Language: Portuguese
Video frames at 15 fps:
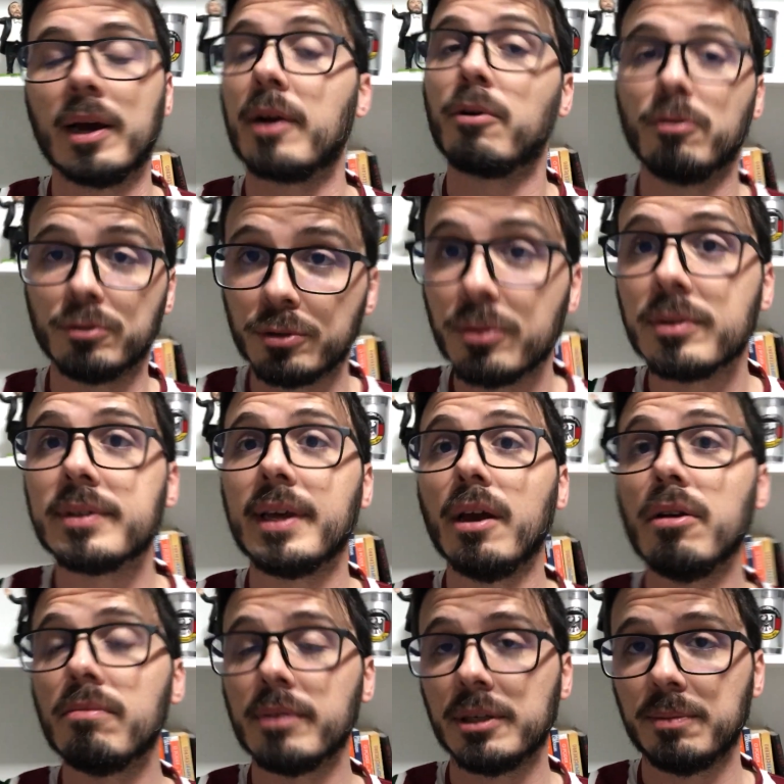consultei
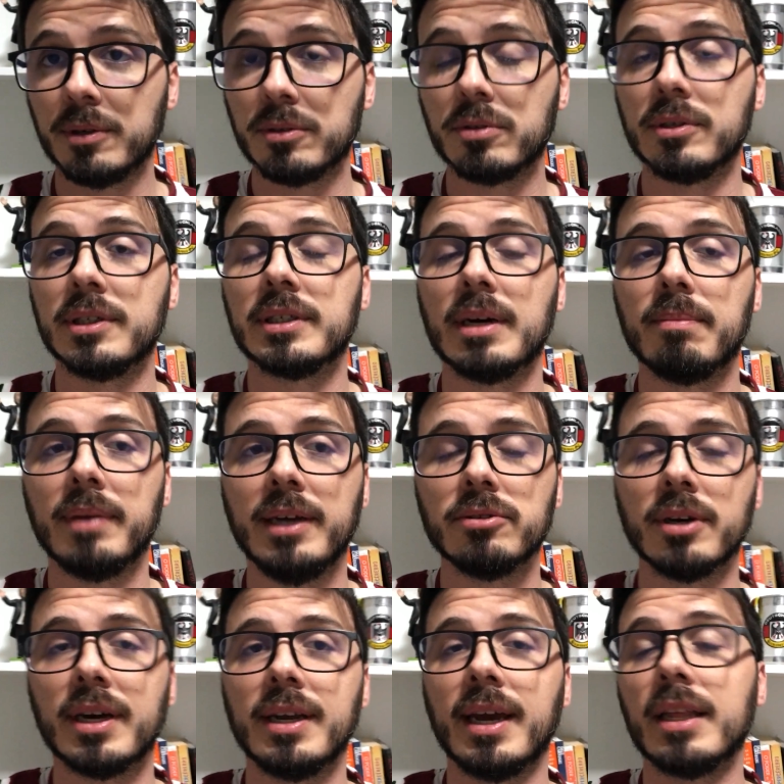algumas pessoas também,
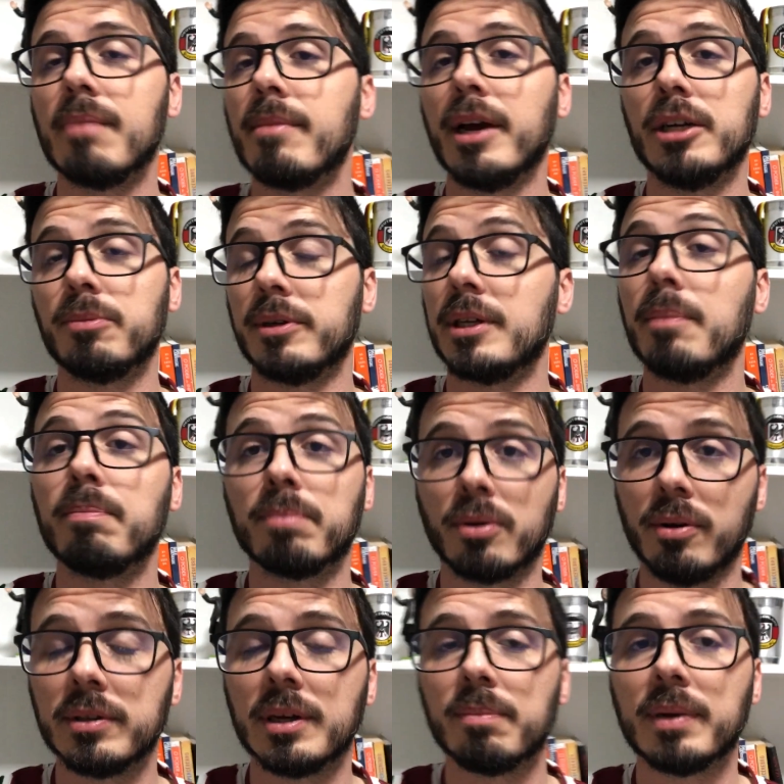só que ninguém tem uma resposta
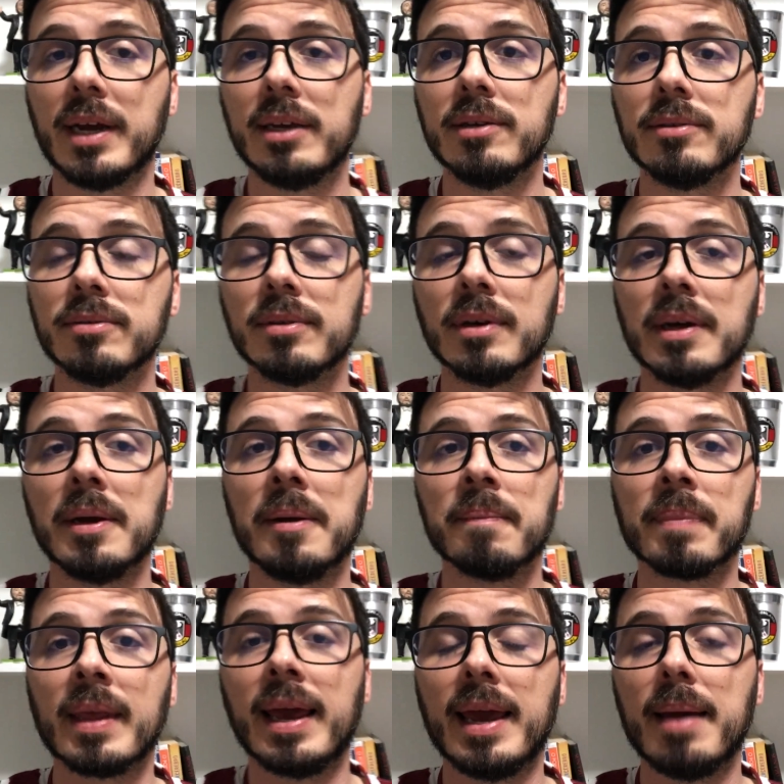pronta para isso.
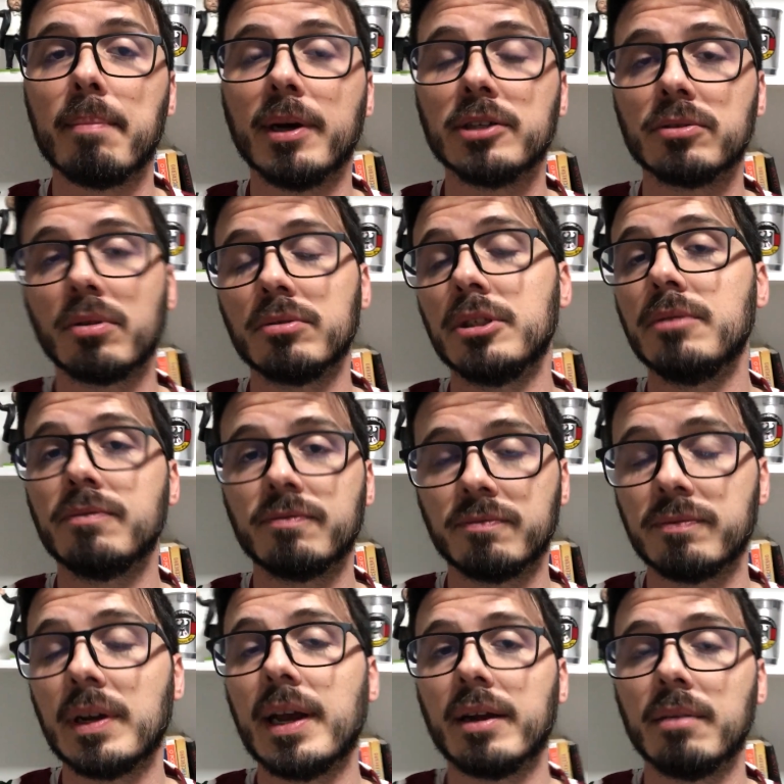É, mas todos
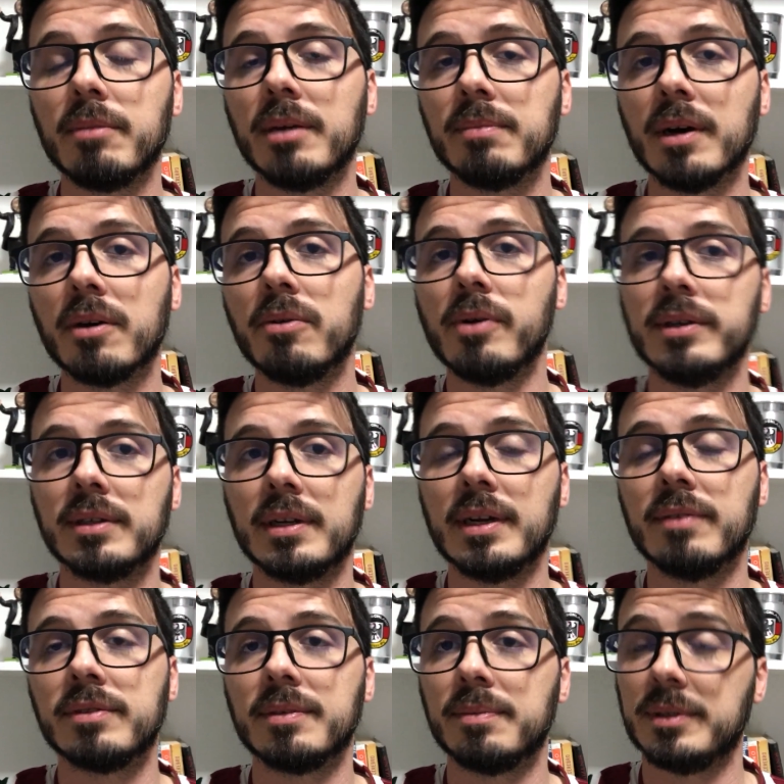falaram a mesma coisa,
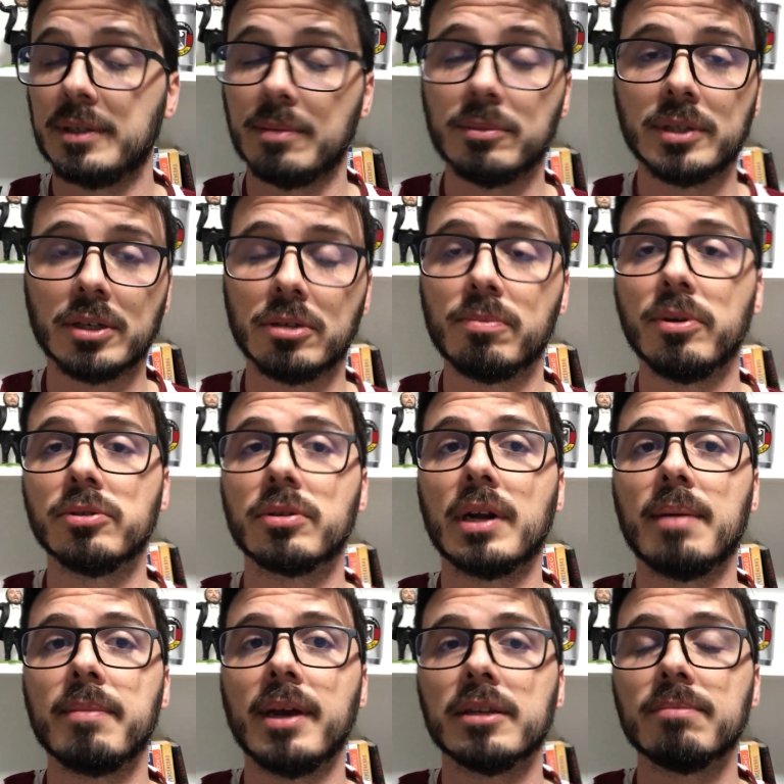né? Você precisa mudar seu
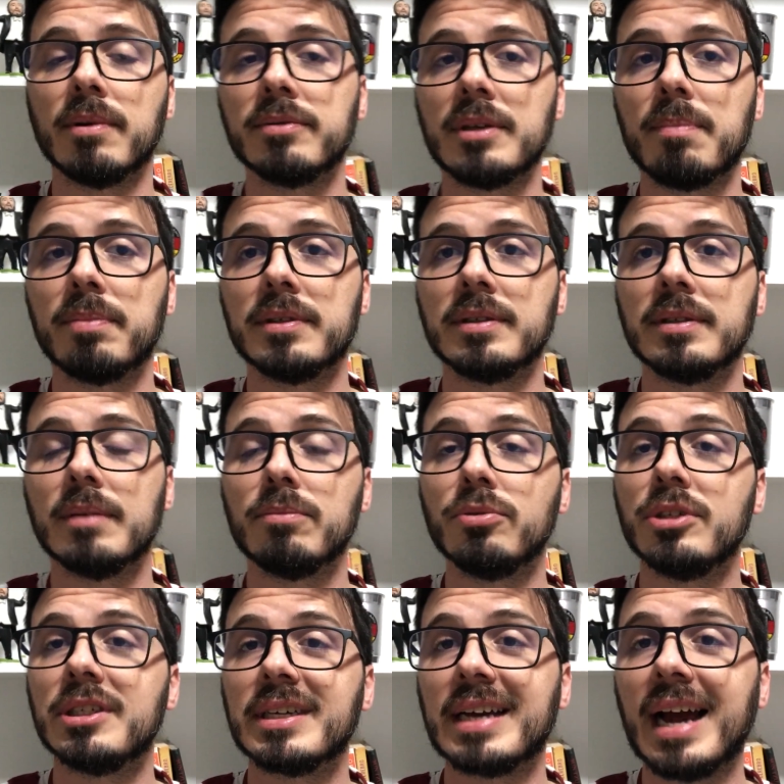posicionamento, mas você precisa
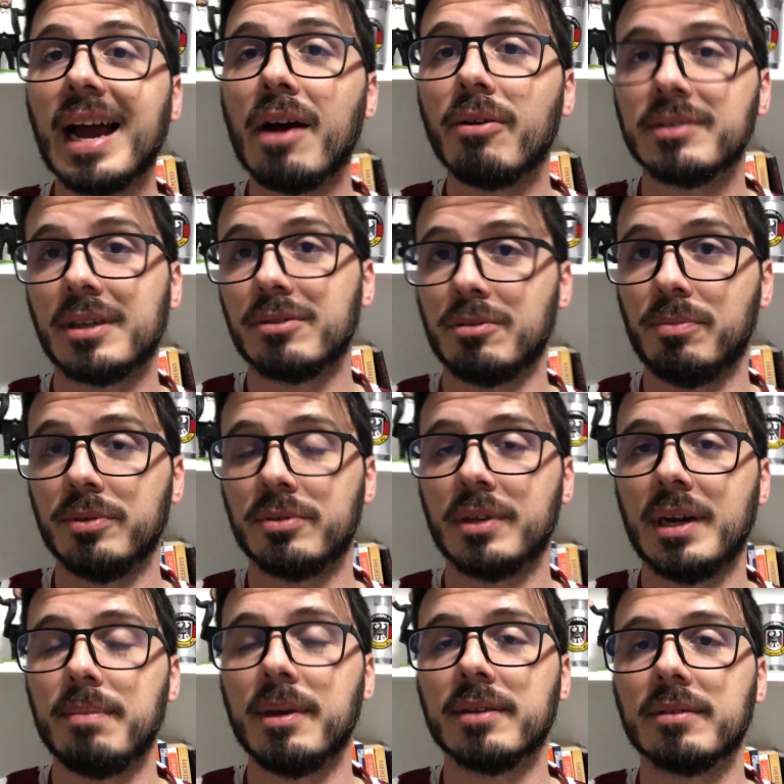buscar onde está seu
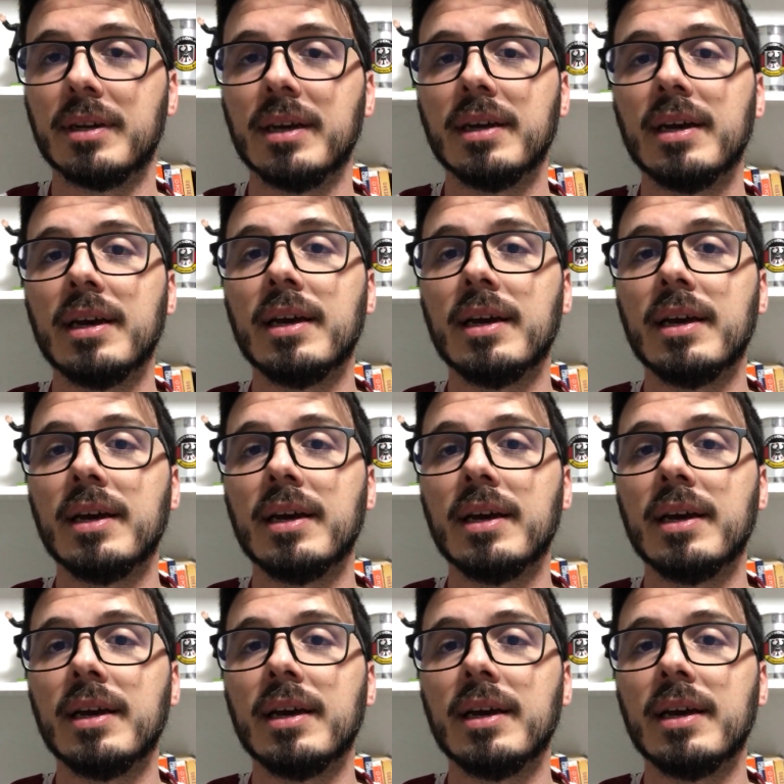posicionamento, né?